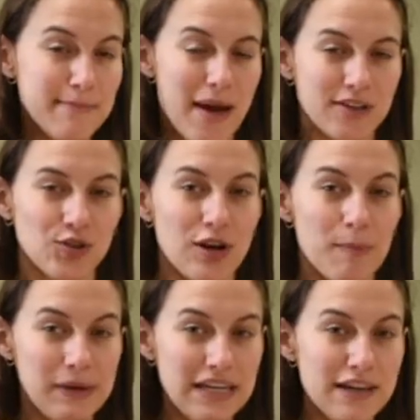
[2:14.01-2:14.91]
parce que le
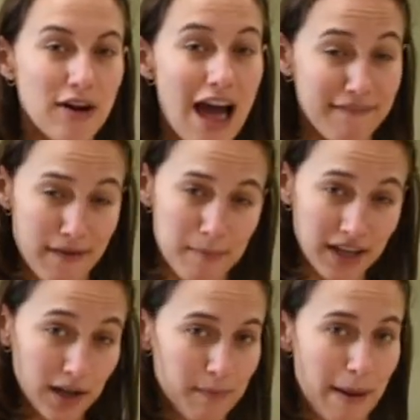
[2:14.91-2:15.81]
pli va
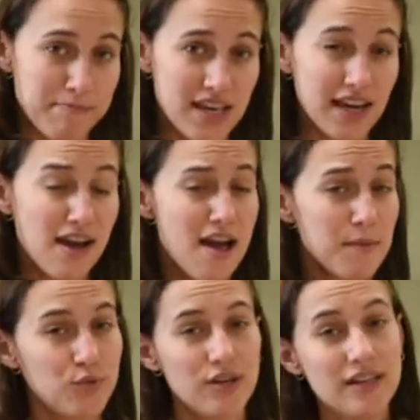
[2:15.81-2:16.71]
affaiblir le papier,
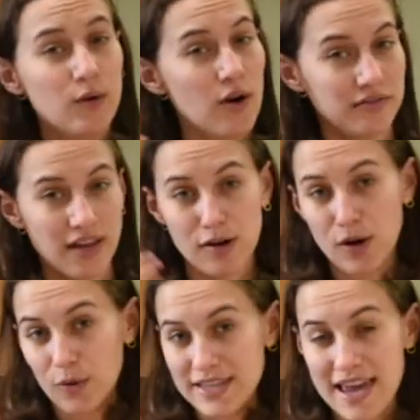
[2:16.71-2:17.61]
puis dans le
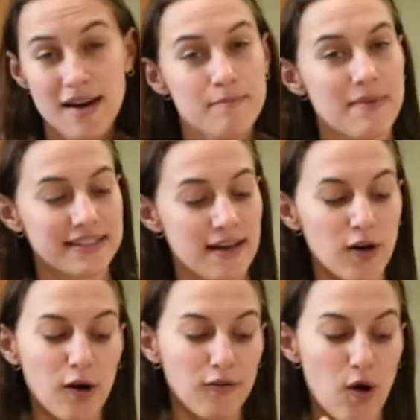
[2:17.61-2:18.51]
long terme, ben, ça
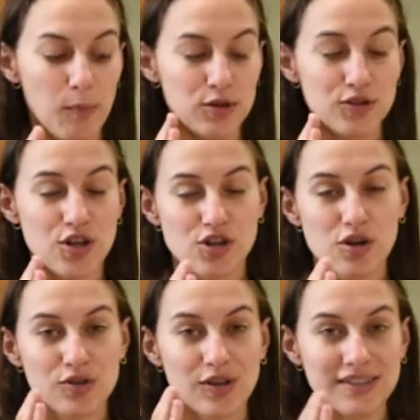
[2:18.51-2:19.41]
va avoir plus de
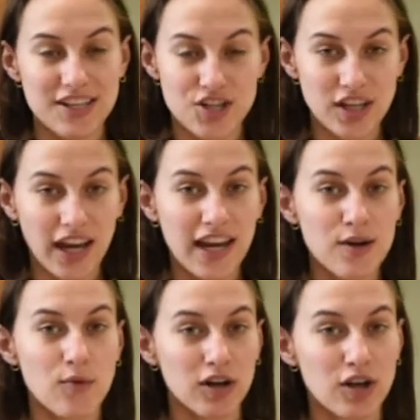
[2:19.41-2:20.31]
chances de déchirer
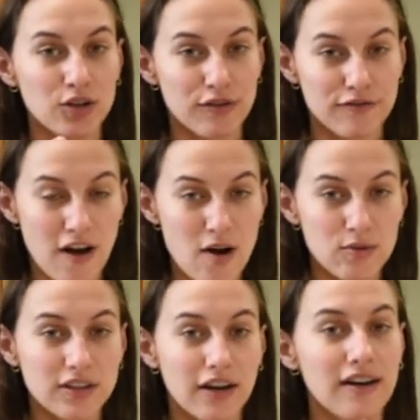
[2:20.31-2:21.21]
ou encore de
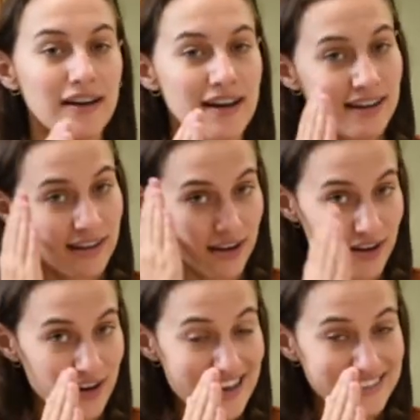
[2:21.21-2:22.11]
fondre
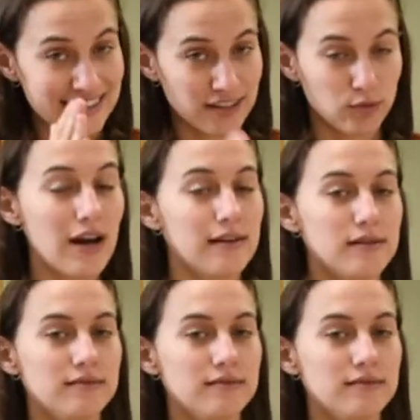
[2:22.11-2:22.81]
euh, à cet endroit-là.